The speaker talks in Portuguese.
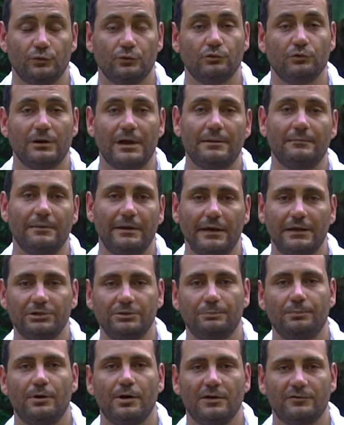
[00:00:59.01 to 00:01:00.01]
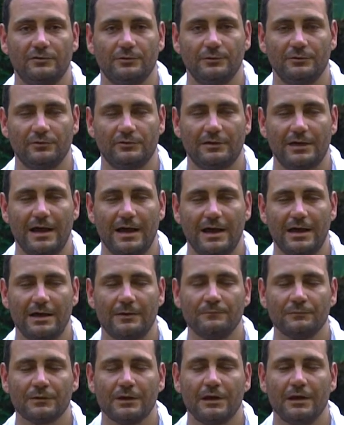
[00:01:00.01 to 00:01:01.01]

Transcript: futuramente possam estar